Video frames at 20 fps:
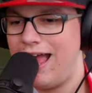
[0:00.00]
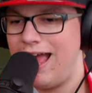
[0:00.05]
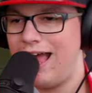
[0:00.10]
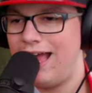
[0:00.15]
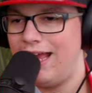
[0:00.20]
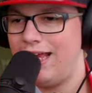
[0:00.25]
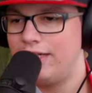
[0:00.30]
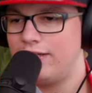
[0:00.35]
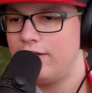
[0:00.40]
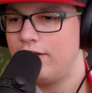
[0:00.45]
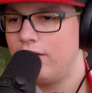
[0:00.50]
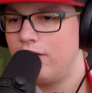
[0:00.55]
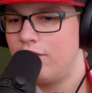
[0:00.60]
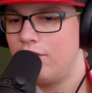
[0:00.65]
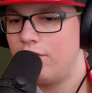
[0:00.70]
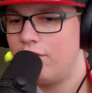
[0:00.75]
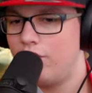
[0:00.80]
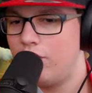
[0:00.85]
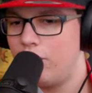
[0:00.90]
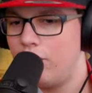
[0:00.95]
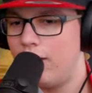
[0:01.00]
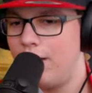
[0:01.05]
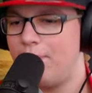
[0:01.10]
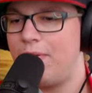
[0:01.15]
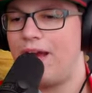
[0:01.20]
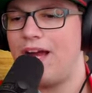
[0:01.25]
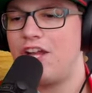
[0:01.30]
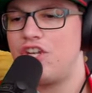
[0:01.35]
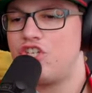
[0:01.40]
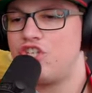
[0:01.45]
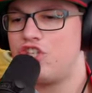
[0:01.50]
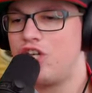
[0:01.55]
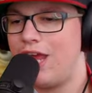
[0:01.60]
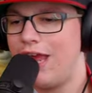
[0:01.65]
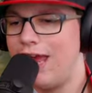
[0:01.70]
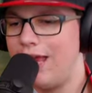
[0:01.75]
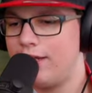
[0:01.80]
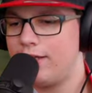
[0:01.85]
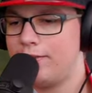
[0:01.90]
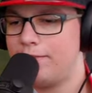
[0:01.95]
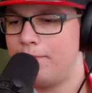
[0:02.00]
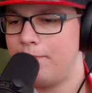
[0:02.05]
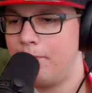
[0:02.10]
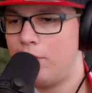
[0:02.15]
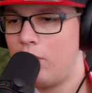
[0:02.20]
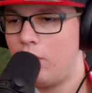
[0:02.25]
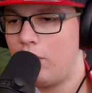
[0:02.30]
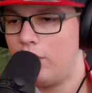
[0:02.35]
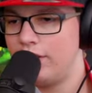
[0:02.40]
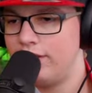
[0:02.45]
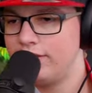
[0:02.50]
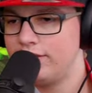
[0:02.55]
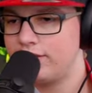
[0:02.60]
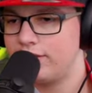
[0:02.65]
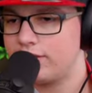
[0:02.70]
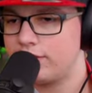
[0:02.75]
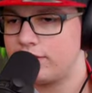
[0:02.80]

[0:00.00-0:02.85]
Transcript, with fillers: Ein wunderbarer Checkpoint.